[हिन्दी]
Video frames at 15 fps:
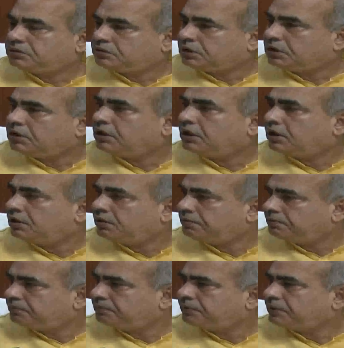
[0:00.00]
तिरंगा
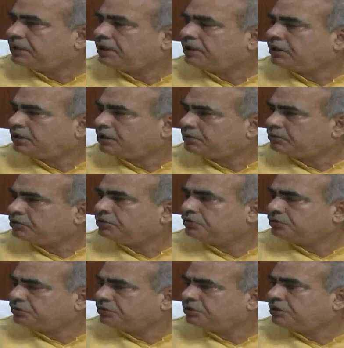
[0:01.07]
फहराने का मुझे
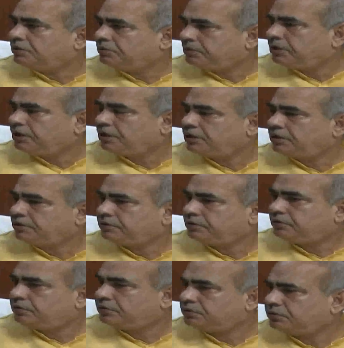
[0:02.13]
नूह जिला मिला है
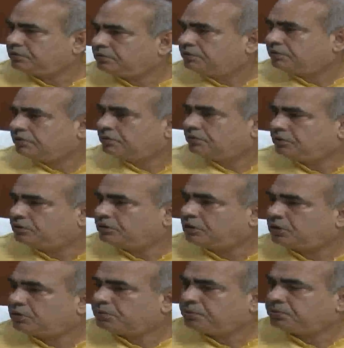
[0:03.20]

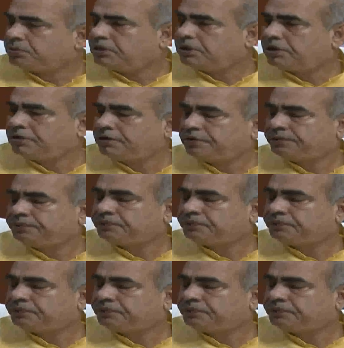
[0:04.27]
ध्वजारोपण मिला है